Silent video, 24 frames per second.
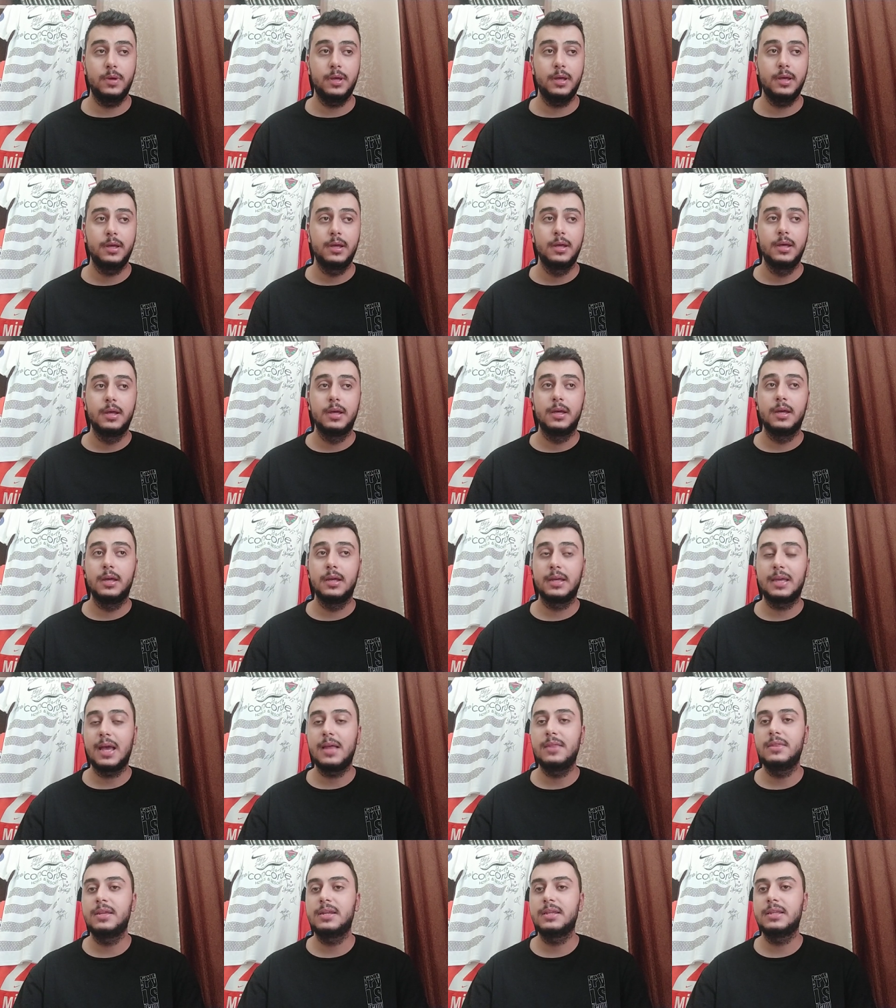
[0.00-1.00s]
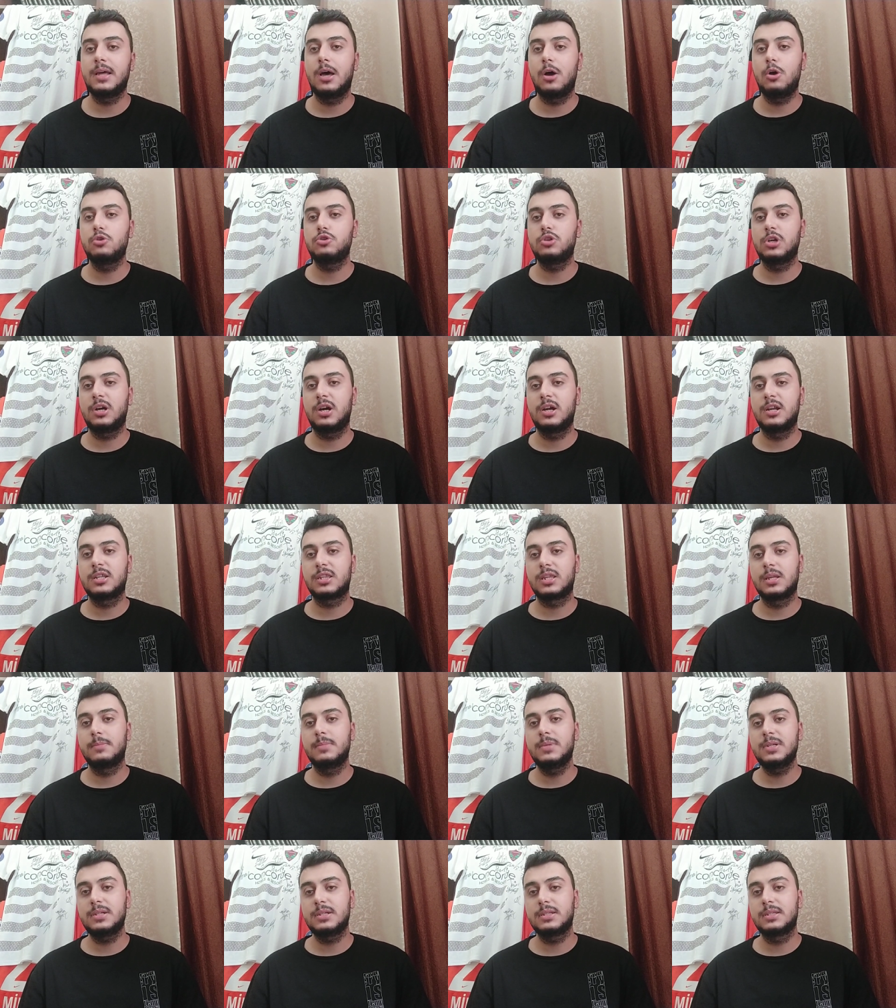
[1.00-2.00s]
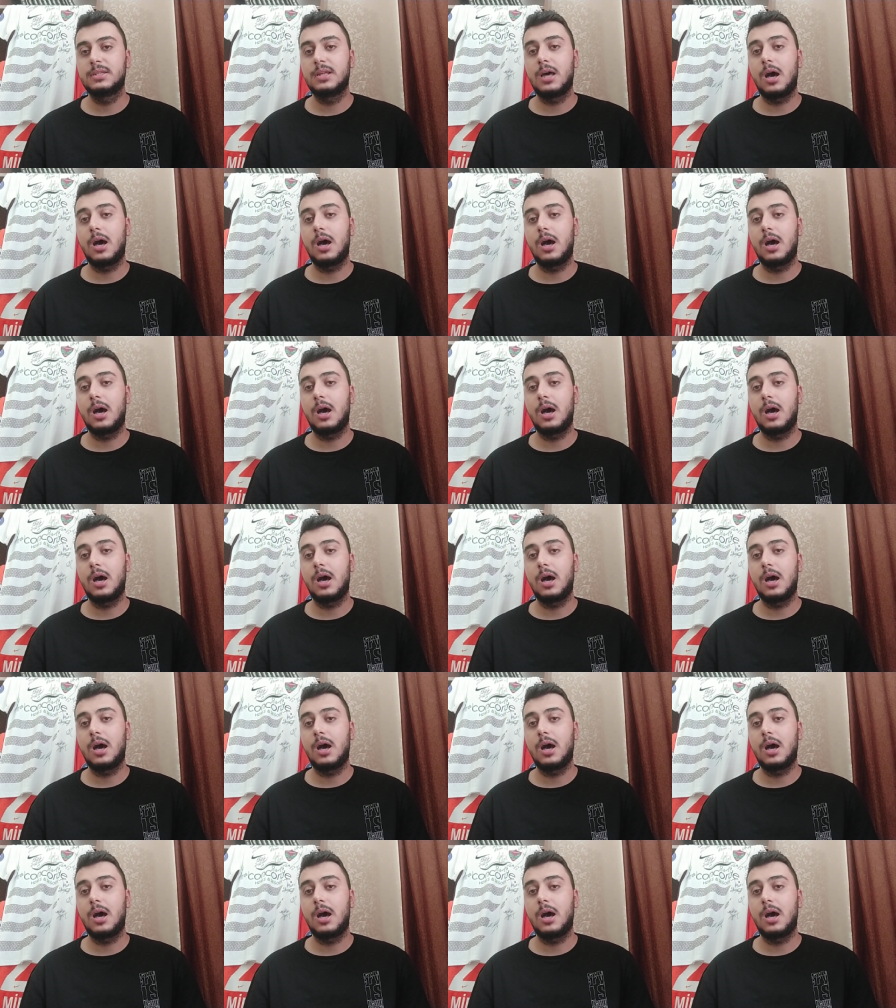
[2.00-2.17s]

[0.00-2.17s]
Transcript: ve e, kendini daha önce kanıtlamış,